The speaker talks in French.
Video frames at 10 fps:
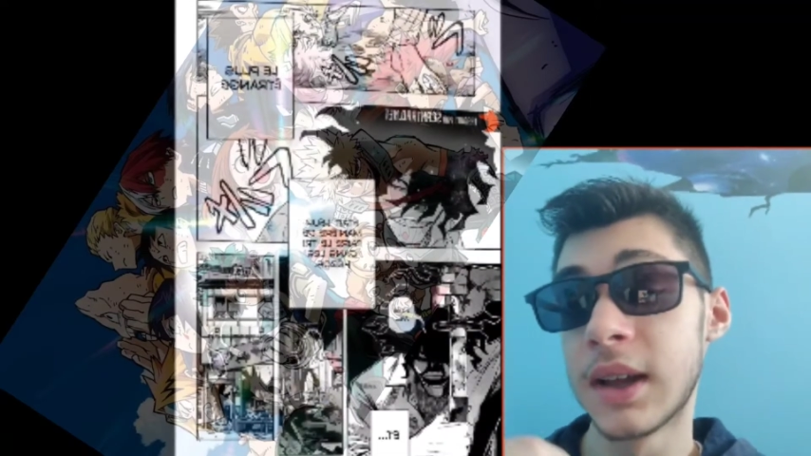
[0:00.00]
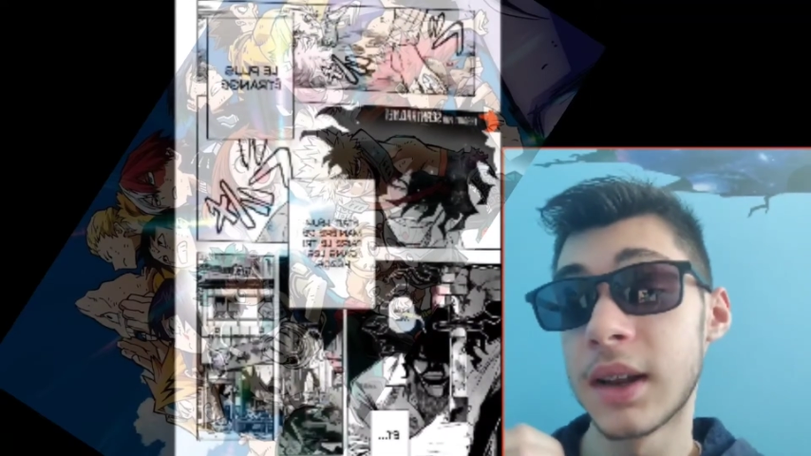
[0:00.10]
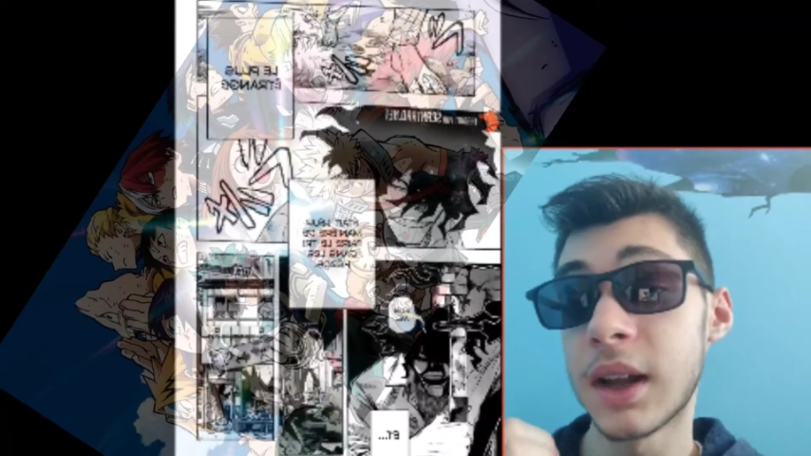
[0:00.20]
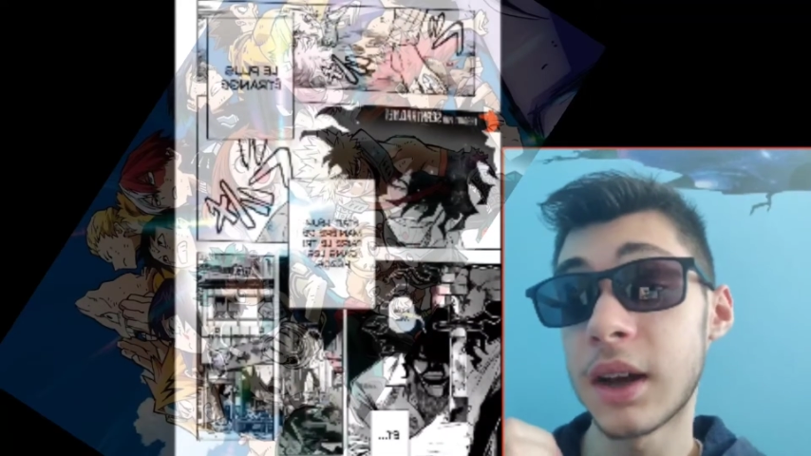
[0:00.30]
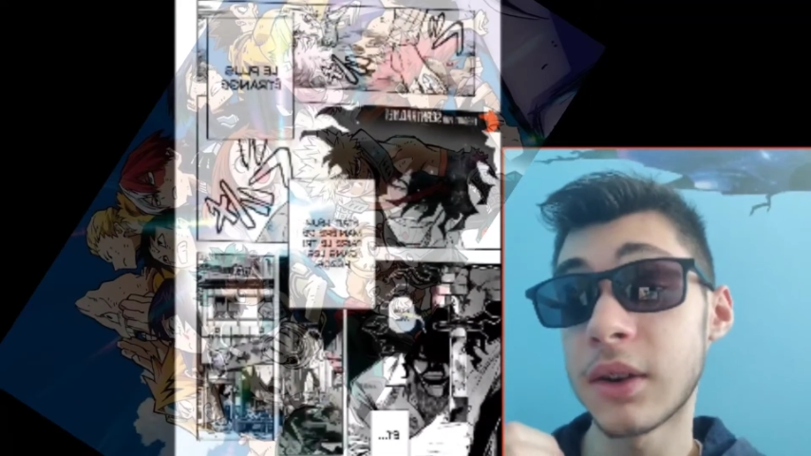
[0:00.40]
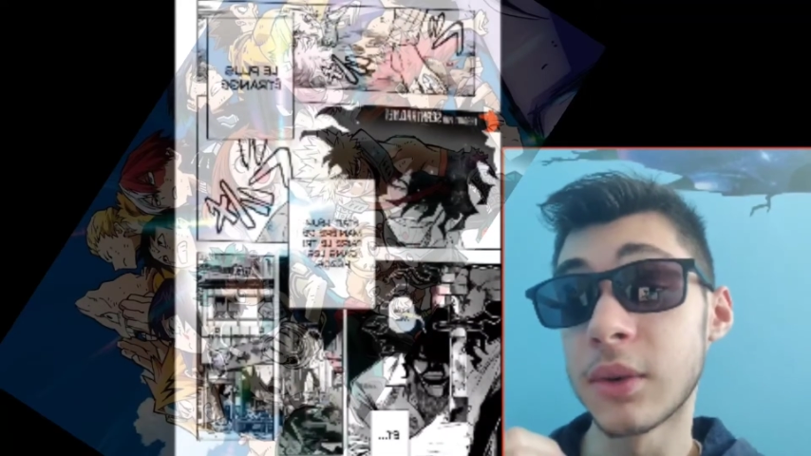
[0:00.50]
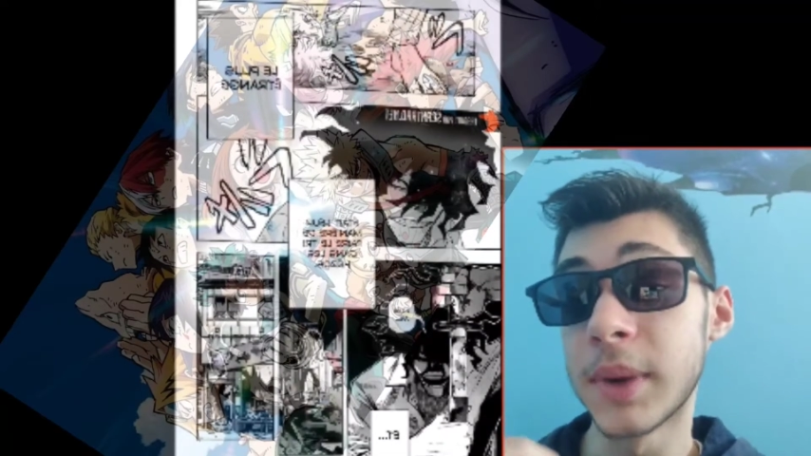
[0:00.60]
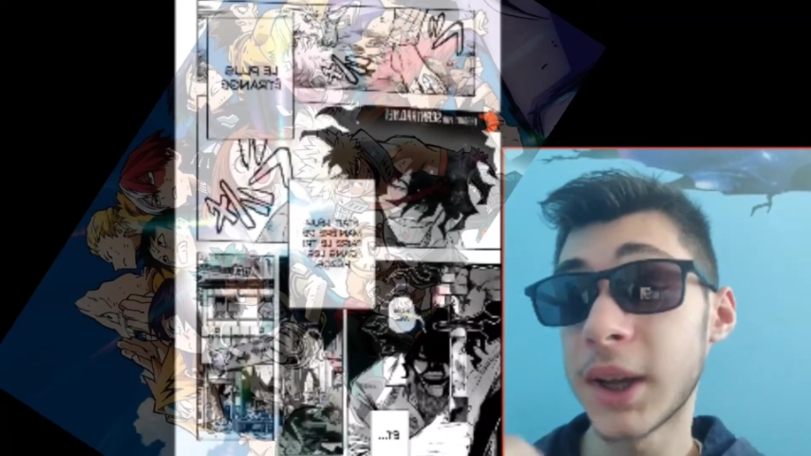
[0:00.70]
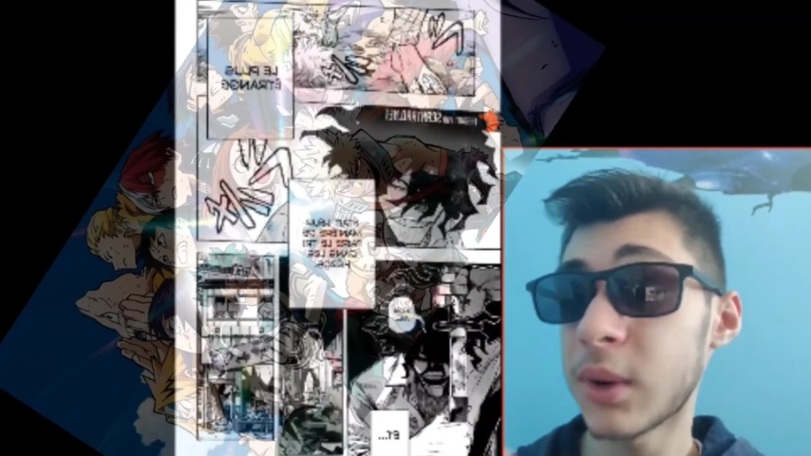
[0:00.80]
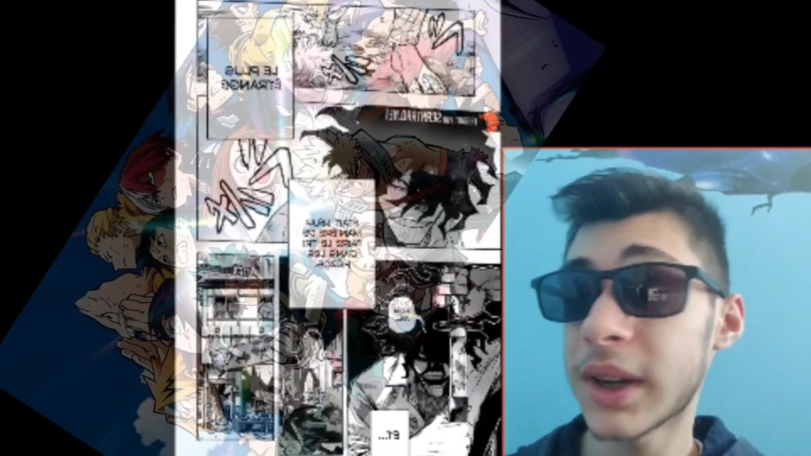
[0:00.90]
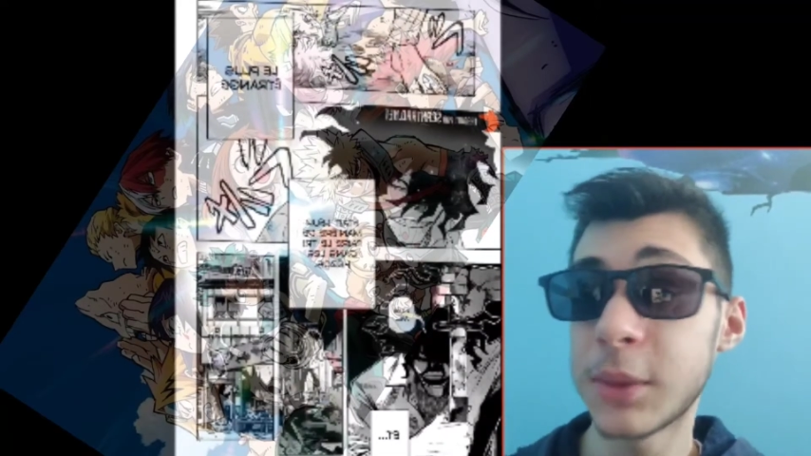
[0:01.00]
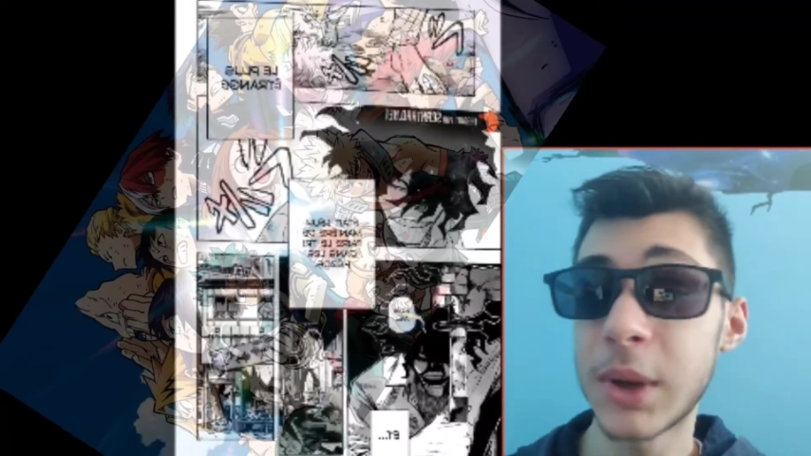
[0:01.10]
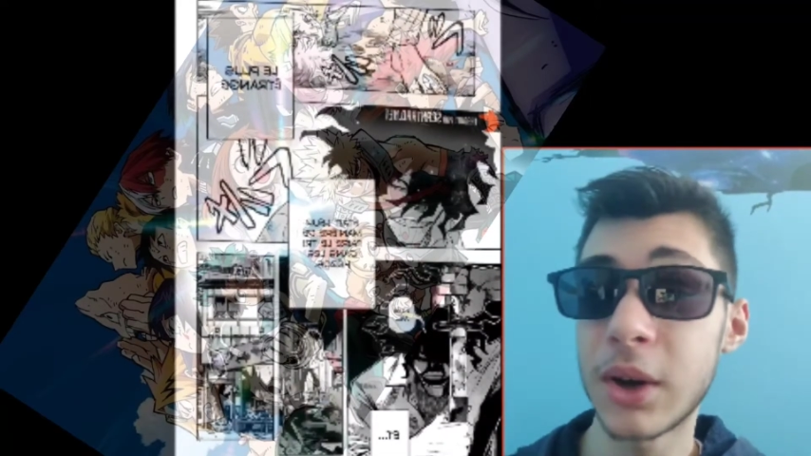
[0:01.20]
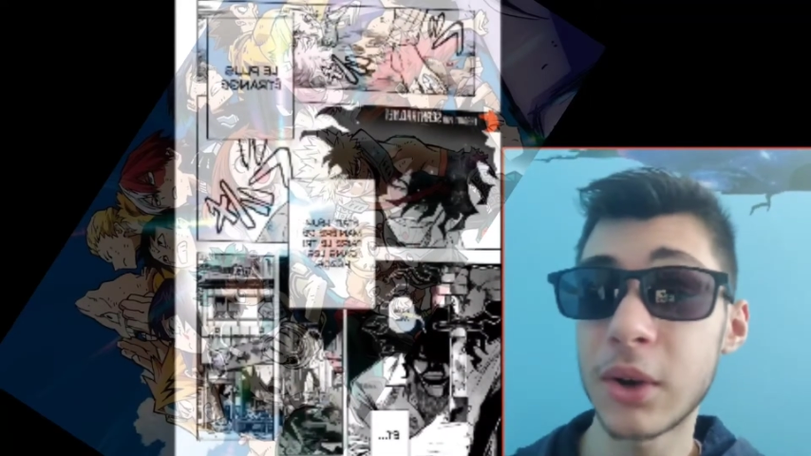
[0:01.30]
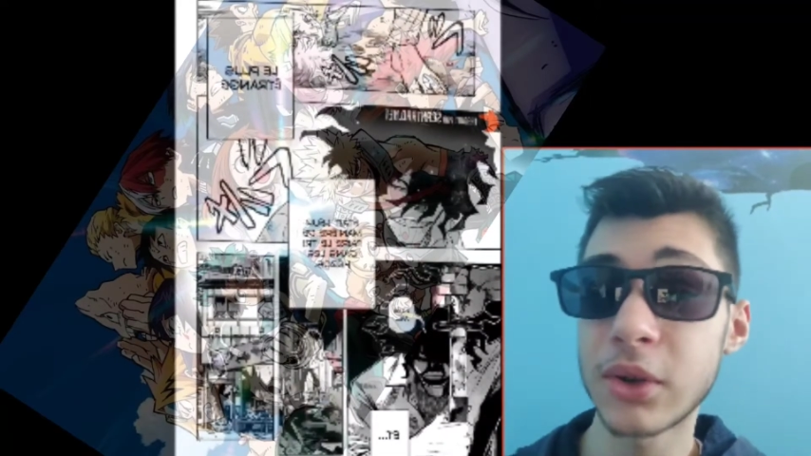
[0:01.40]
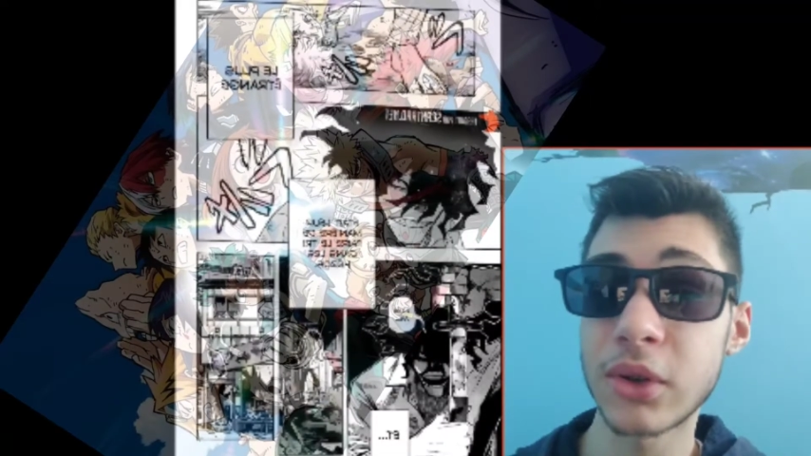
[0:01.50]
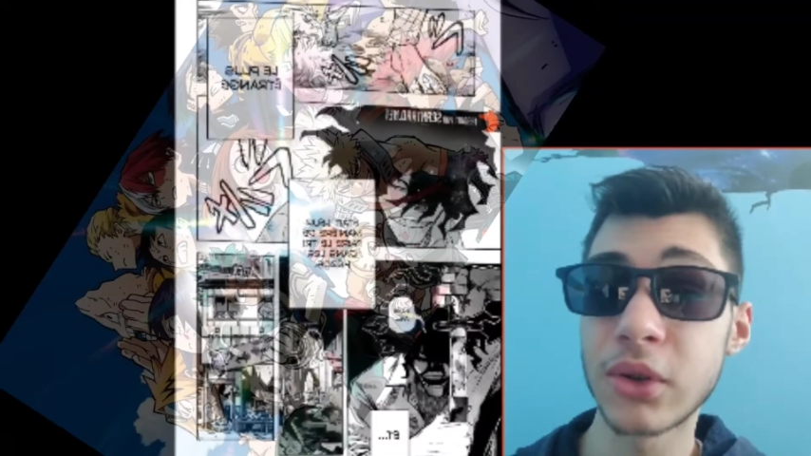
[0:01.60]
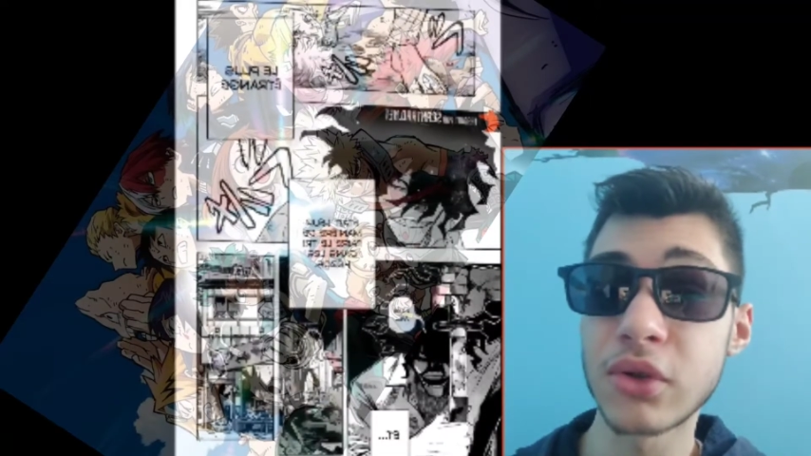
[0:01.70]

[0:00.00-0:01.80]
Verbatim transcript: là euh, My Hero Academia entre dans